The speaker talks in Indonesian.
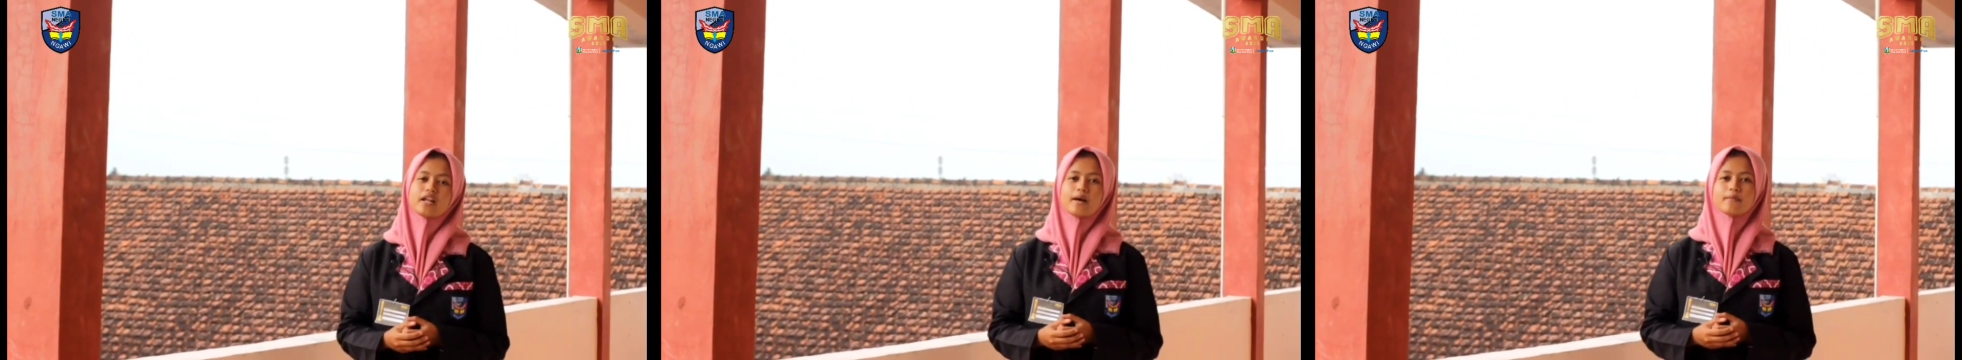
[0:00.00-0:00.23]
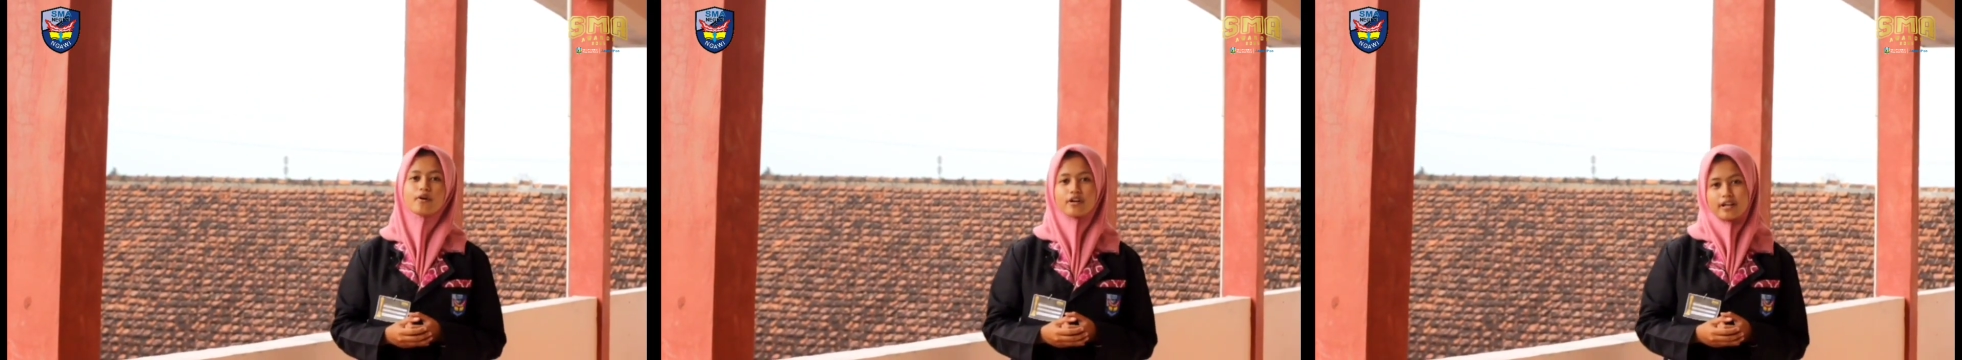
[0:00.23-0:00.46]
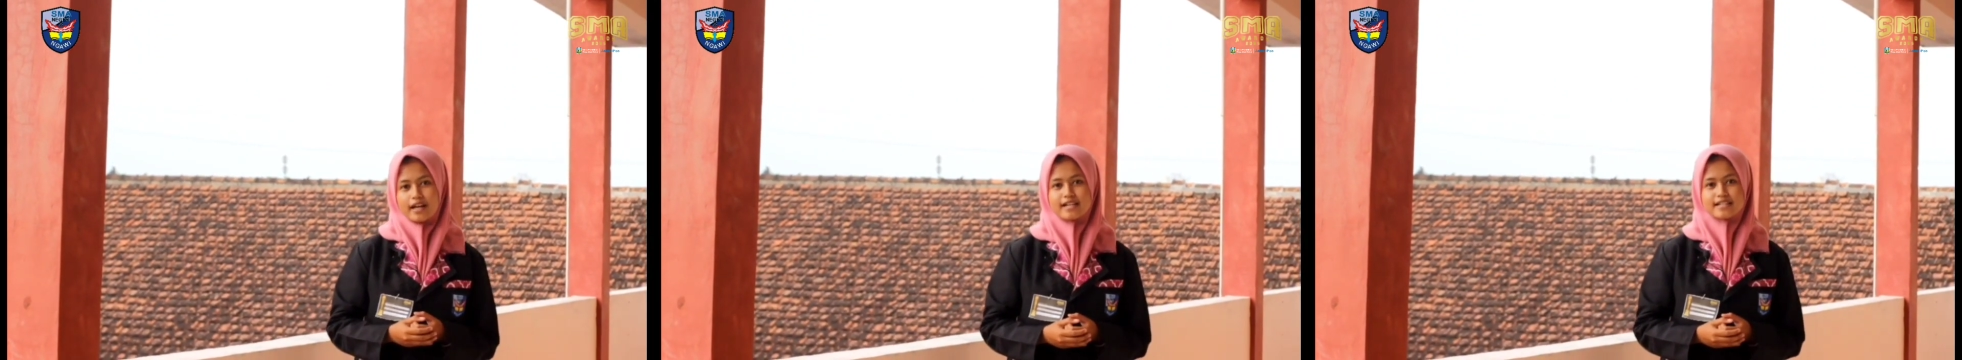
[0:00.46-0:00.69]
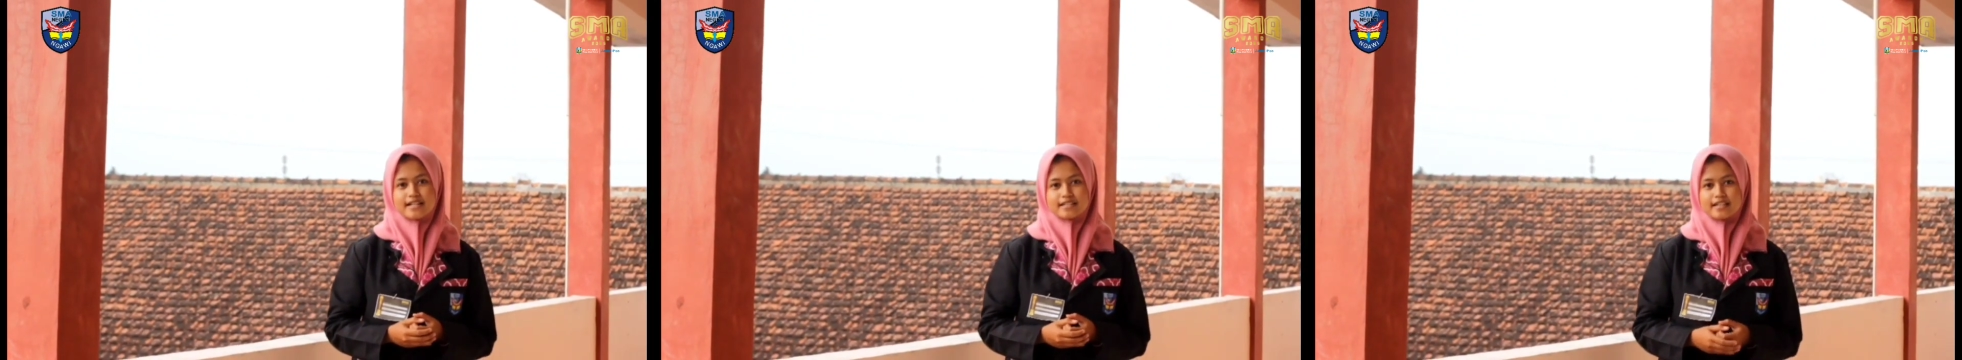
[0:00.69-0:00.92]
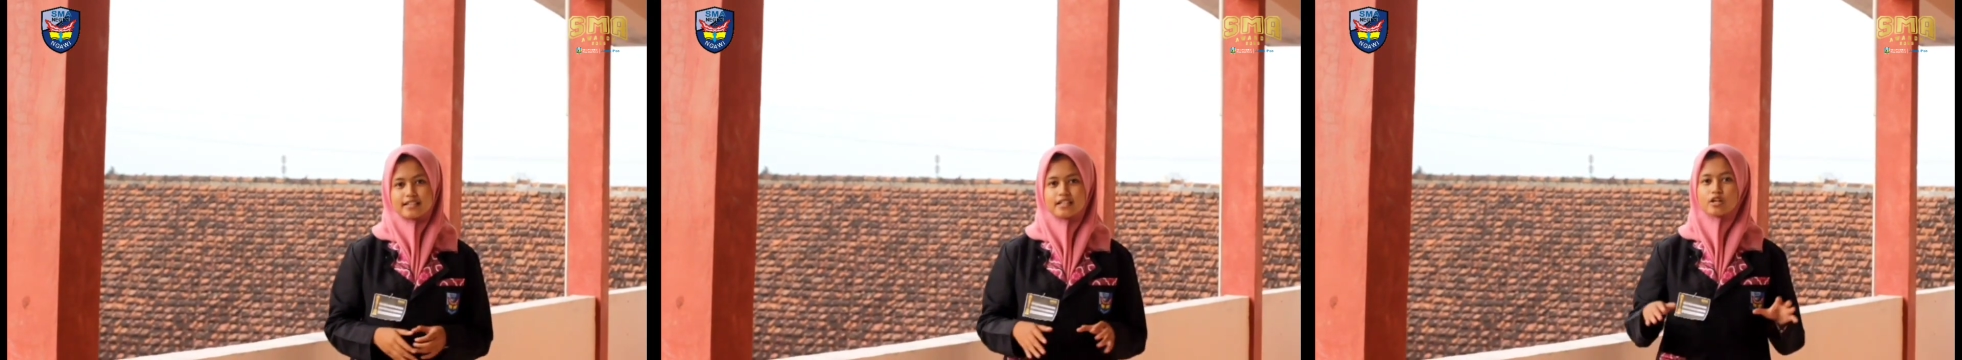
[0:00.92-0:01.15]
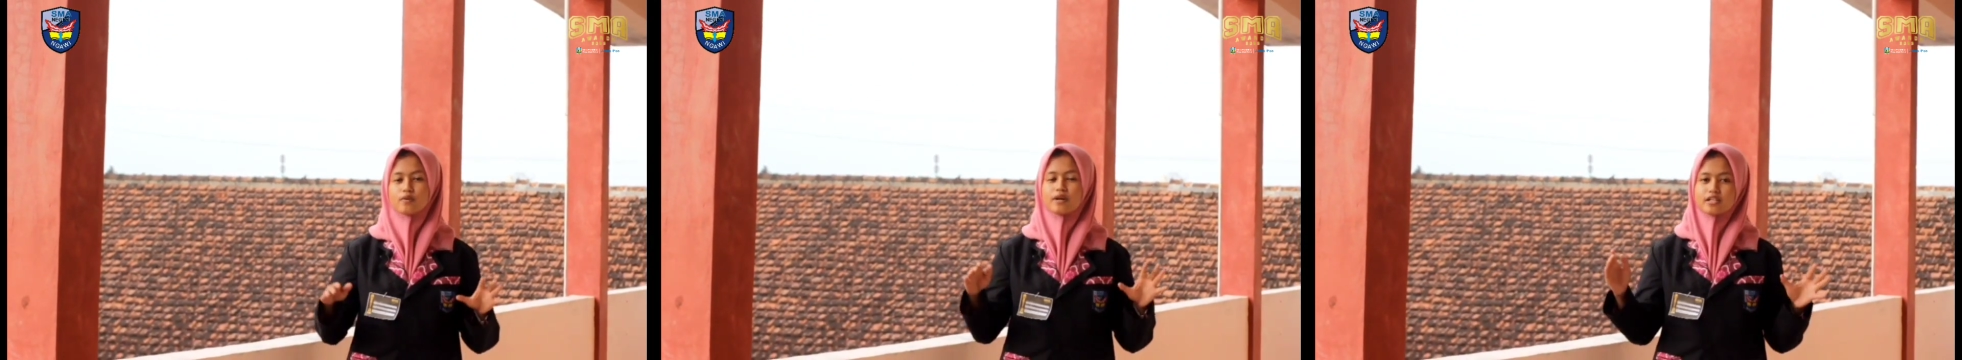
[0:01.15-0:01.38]
dalam
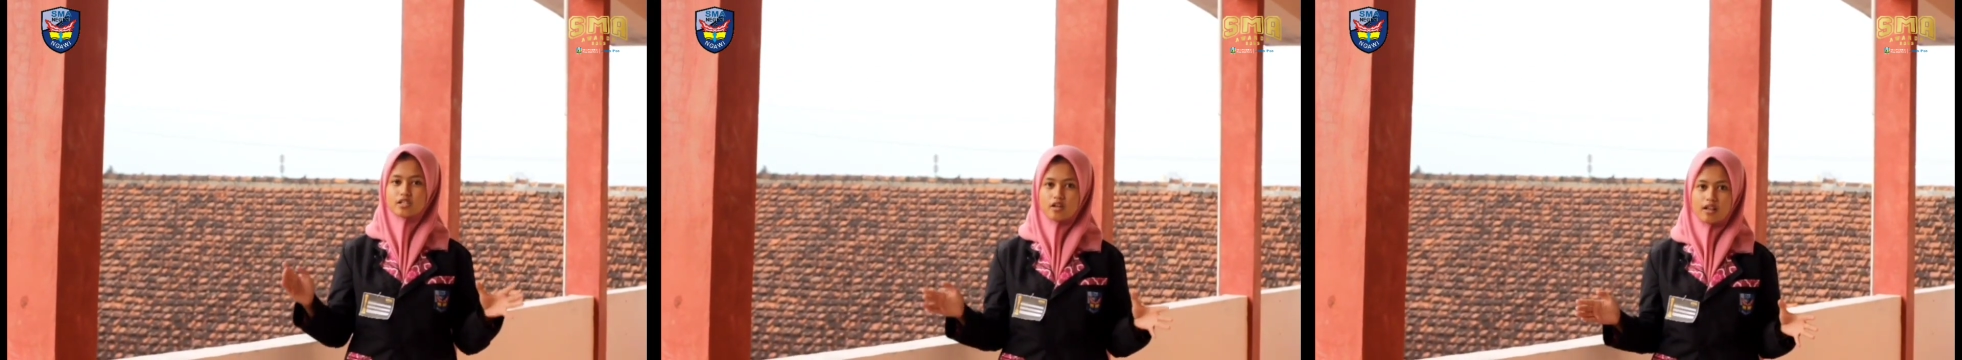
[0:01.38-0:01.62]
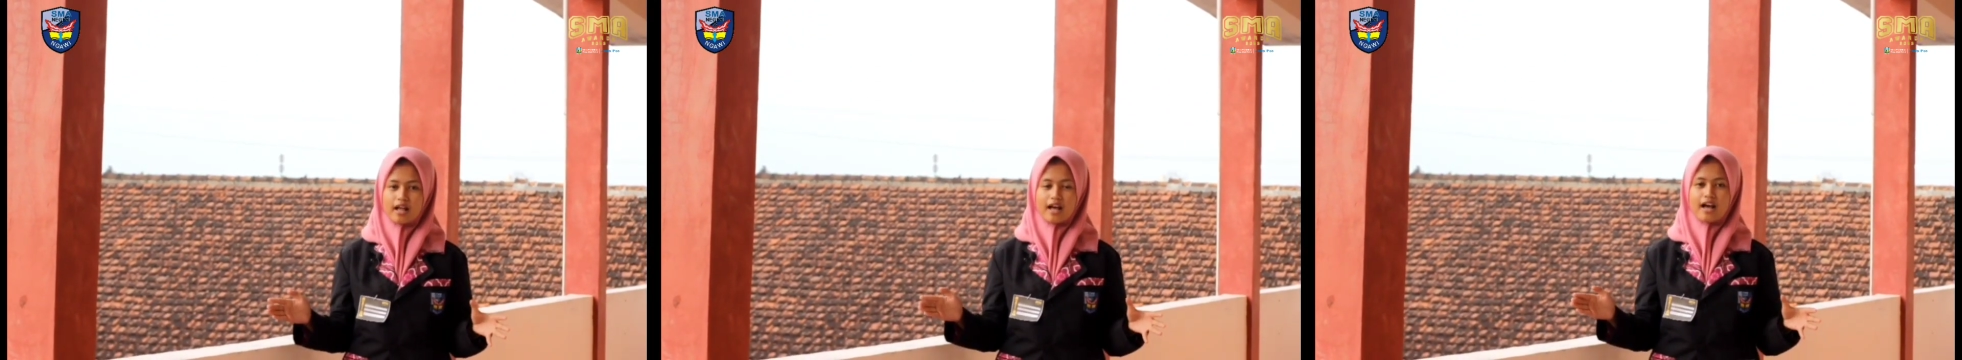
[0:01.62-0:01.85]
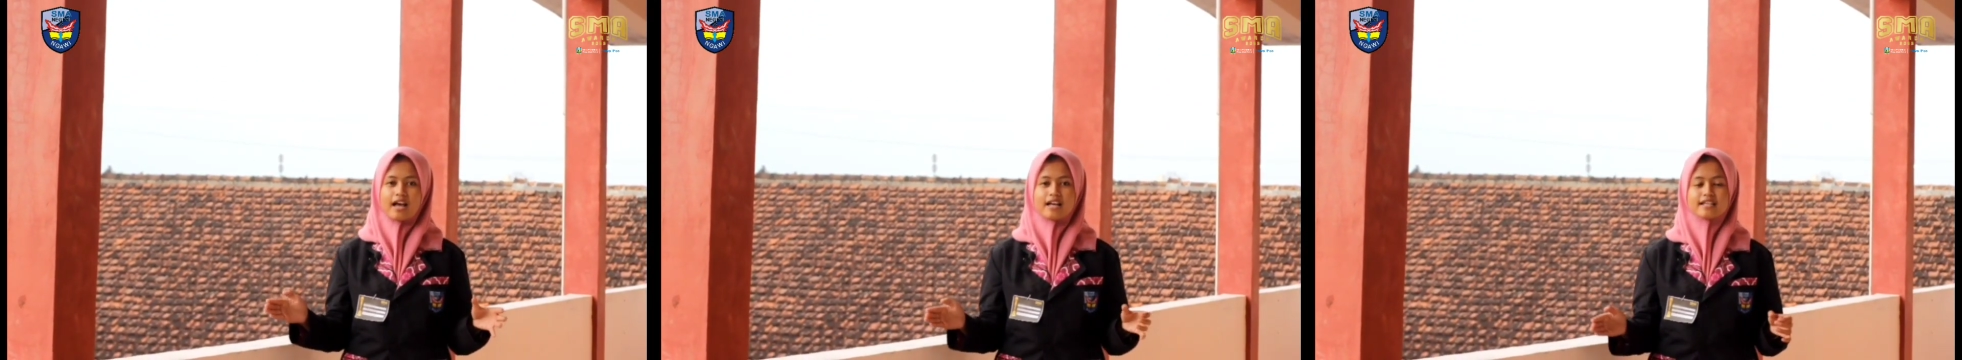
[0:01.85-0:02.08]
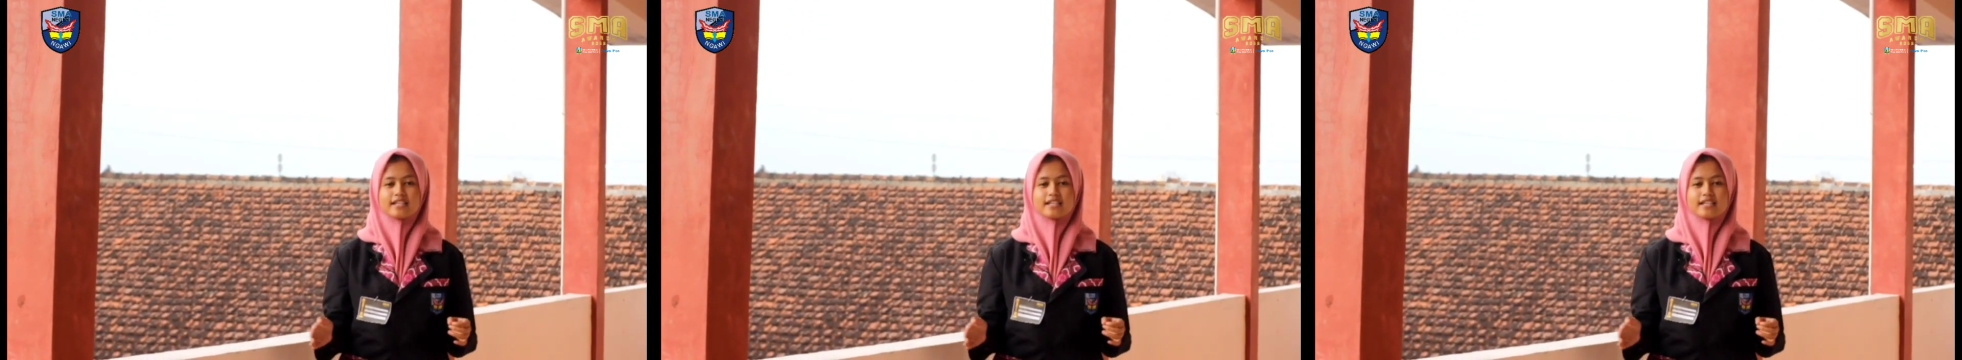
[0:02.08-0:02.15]
organisasi di luar sekolah,